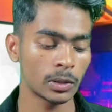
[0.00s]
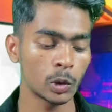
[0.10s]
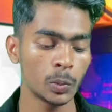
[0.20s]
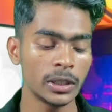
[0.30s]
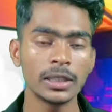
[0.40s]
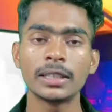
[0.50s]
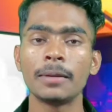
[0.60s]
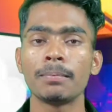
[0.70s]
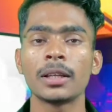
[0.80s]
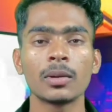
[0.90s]
দু মিনিট
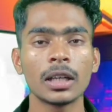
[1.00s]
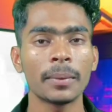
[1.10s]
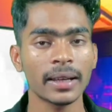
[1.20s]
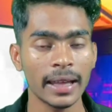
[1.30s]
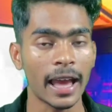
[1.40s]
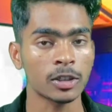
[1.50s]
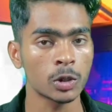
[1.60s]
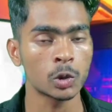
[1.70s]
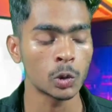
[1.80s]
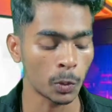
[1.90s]
গেম প্লে করলে আমার এখানে
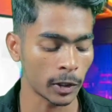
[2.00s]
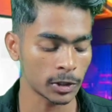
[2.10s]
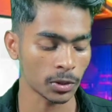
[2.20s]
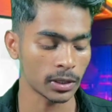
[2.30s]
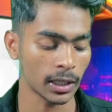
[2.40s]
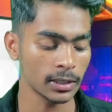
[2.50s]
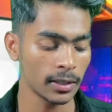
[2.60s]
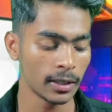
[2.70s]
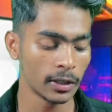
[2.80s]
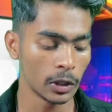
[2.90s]
একশো দু পয়েন্ট সরি গ্যাস